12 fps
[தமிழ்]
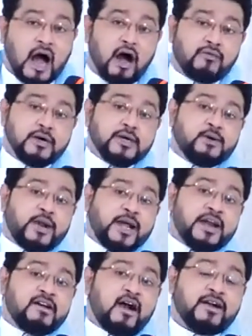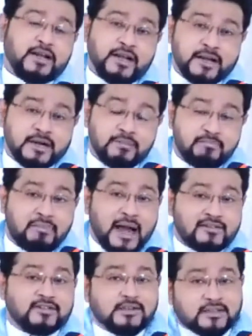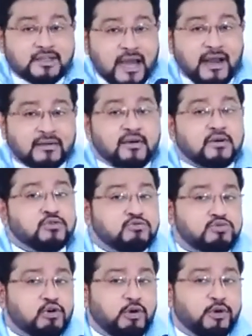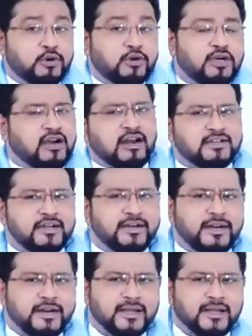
அவனுடைய நாட்டின் பேட்டில் டேங் ஒன்றோடு காத்துக்கிட்டு